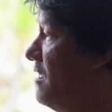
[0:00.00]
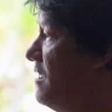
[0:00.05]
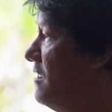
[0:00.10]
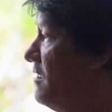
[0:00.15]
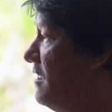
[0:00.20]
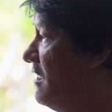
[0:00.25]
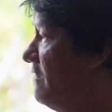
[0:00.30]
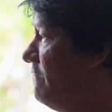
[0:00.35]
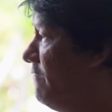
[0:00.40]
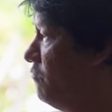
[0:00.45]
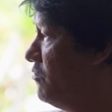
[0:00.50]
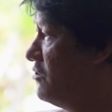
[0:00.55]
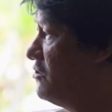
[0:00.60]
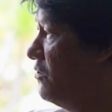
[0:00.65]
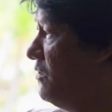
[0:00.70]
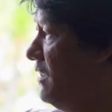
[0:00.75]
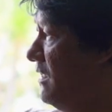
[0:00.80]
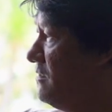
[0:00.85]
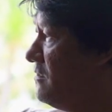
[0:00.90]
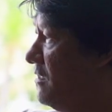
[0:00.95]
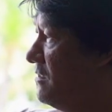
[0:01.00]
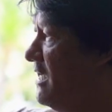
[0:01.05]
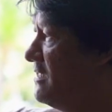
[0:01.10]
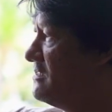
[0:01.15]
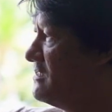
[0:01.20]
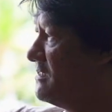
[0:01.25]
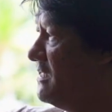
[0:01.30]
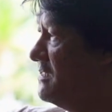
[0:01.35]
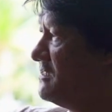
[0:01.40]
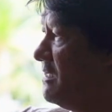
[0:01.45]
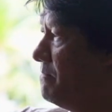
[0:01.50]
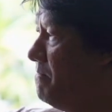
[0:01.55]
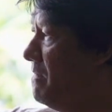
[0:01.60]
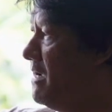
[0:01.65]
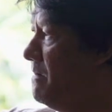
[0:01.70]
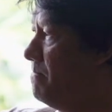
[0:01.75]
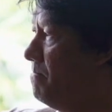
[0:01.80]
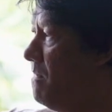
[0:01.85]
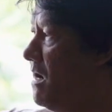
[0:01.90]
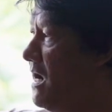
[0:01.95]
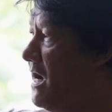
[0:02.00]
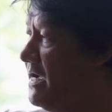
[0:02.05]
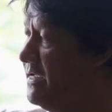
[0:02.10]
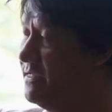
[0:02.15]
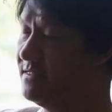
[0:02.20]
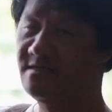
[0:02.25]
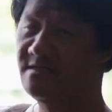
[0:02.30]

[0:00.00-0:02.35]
thì cái vùng chuyển từ đây sang đây sẽ mềm mại.